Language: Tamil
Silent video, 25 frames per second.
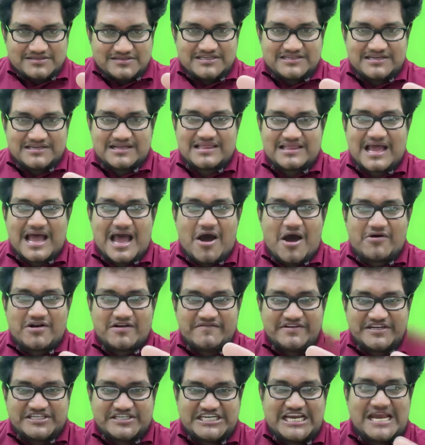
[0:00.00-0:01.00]
சின்னதாக
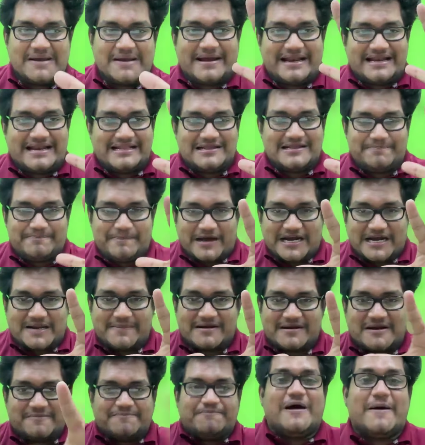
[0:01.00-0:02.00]
ஒரு விஷயம் என்னது
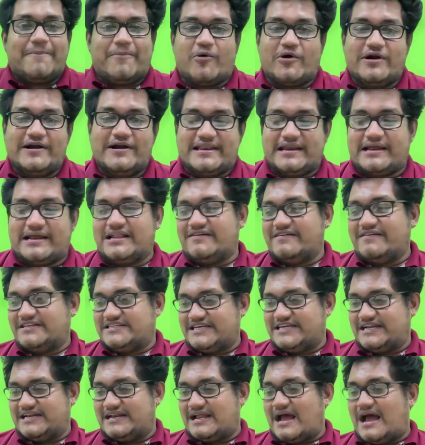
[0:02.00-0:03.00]
பரபரப்பாக போயிட்டு இருக்குன்னு
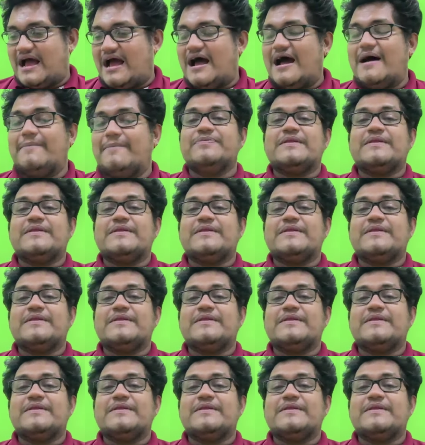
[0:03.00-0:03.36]
வச்சிங்கன்னா